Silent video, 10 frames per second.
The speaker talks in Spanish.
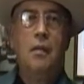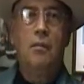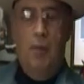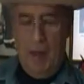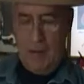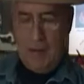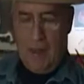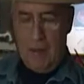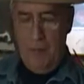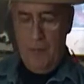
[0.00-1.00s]
va a
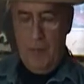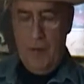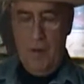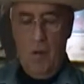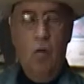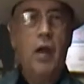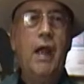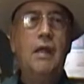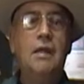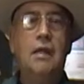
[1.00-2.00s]
estar con
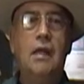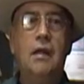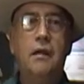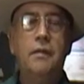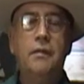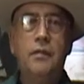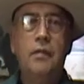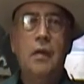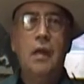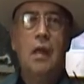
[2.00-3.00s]
gente
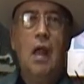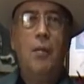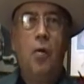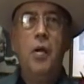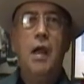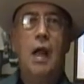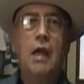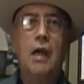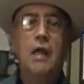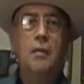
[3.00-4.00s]
que apoyan
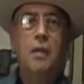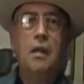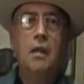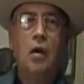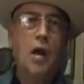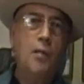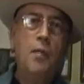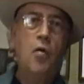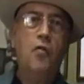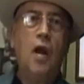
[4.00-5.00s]
al régimen. Ahora
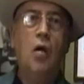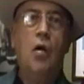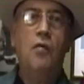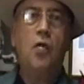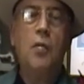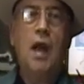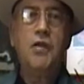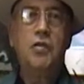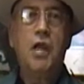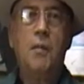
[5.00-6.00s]
mismo Fran Juan Formel ha
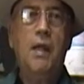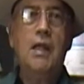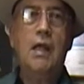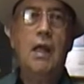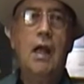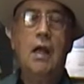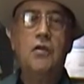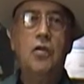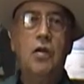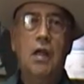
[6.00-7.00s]
hecho tremendas
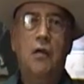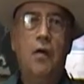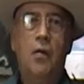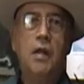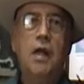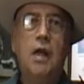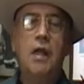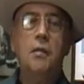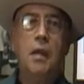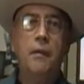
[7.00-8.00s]
declaraciones a favor del
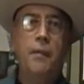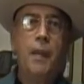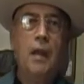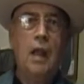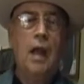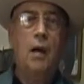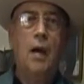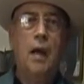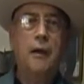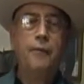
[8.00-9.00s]
régimen en La
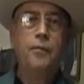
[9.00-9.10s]
Habana.